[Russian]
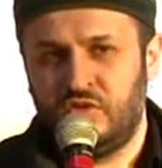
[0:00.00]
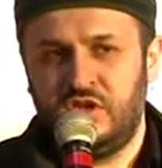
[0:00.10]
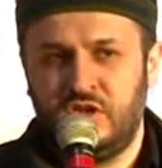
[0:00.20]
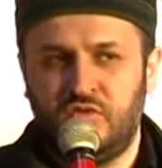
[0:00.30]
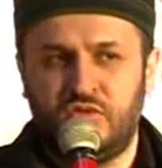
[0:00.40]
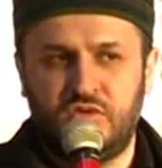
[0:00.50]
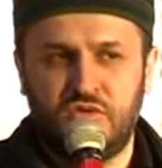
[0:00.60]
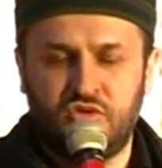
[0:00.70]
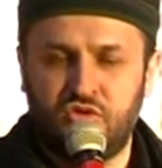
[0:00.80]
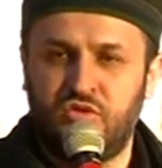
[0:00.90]
вот я
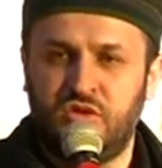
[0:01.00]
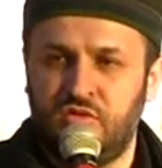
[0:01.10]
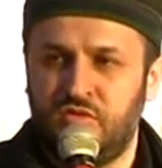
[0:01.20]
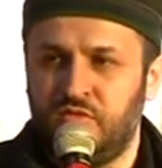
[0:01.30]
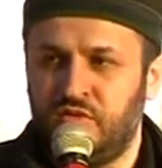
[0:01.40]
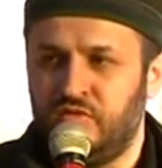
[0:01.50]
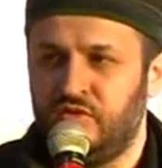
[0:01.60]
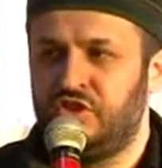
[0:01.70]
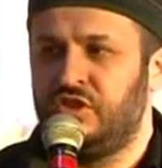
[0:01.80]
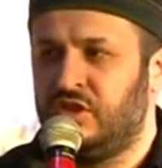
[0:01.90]
вот что-то э,
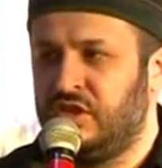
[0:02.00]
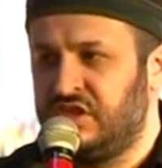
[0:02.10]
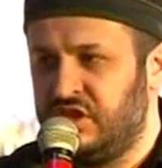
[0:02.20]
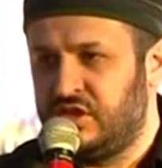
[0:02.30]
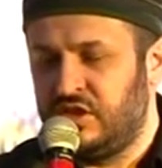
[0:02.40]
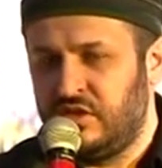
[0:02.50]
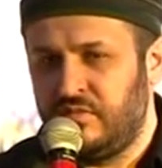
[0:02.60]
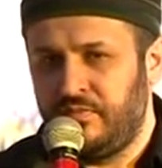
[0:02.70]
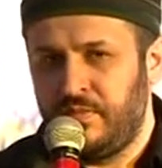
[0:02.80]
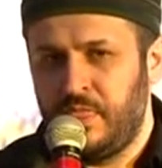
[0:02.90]
вычитал где-то,
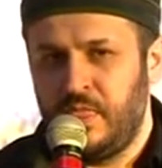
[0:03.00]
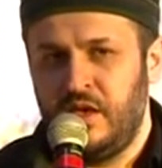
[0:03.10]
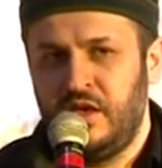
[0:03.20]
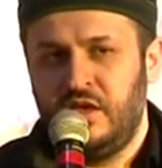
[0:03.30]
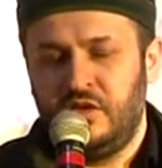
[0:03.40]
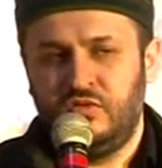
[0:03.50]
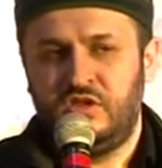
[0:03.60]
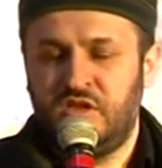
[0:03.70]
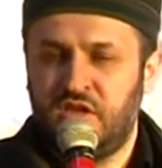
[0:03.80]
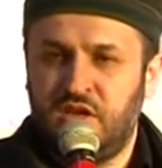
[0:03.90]
и
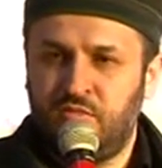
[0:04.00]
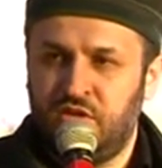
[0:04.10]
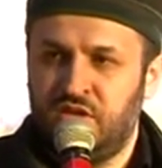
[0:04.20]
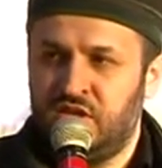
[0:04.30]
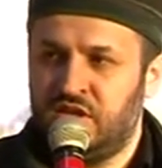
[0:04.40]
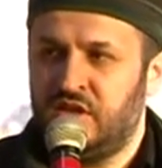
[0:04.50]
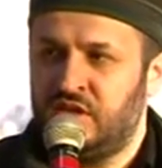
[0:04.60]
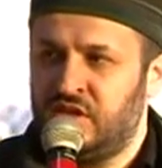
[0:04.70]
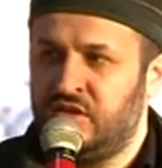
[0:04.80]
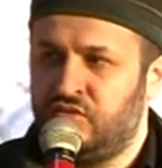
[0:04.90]
вот я,
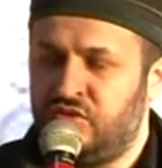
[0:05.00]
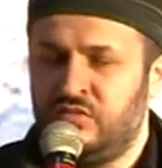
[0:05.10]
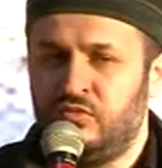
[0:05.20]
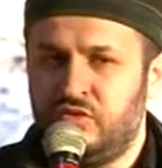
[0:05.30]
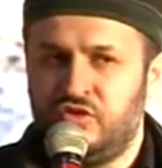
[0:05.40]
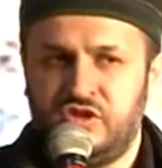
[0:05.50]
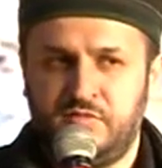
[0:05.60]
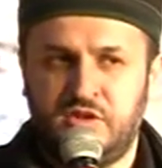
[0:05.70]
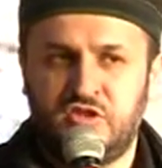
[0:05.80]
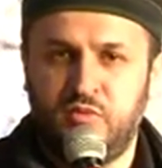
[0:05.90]
я на эту тему
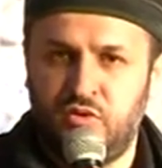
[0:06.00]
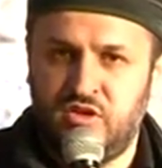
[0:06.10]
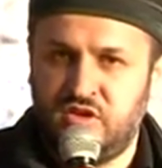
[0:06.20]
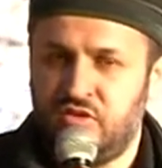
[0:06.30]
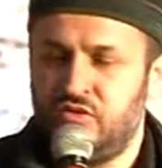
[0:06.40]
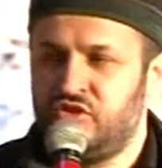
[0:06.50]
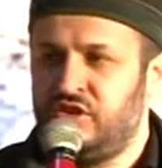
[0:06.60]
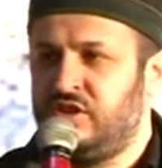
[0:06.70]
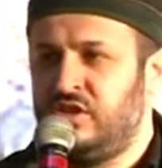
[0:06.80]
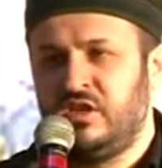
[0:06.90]
должен поспорить, я
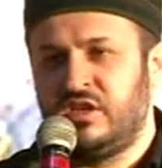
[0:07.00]
должен это